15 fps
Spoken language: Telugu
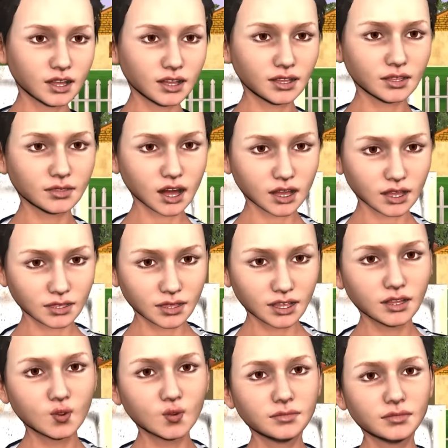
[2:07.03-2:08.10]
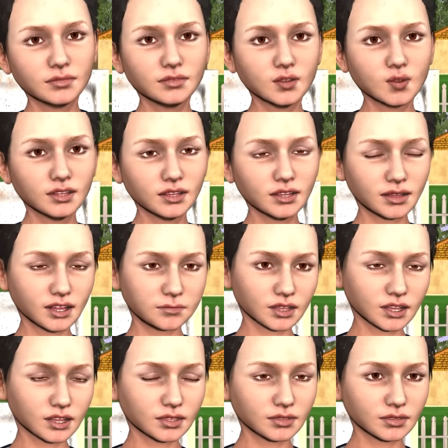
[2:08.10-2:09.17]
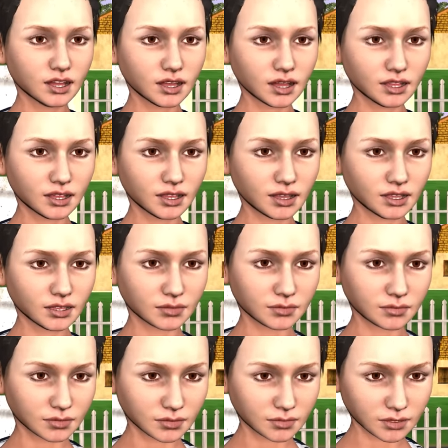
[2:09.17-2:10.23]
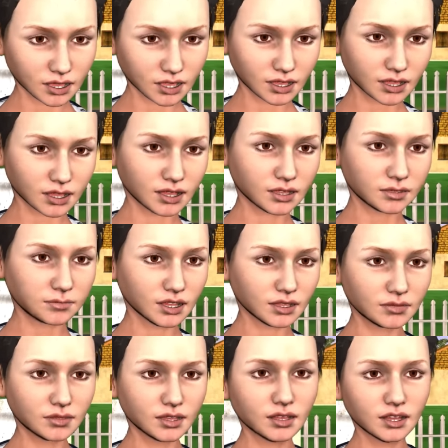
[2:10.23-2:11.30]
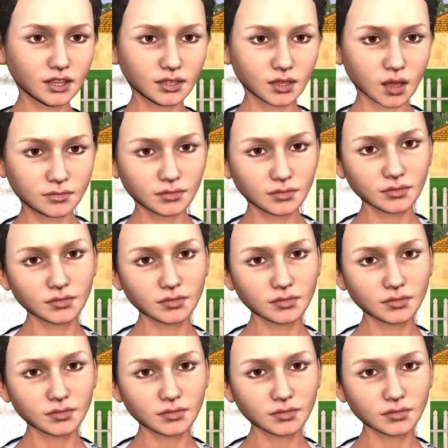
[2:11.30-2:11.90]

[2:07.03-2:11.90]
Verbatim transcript: ఎండాకాలం కదా అందరిళ్ళలో ఫ్రిడ్జ్లు ఉన్నాయి మన ఇంట్లో మాత్రం లేదు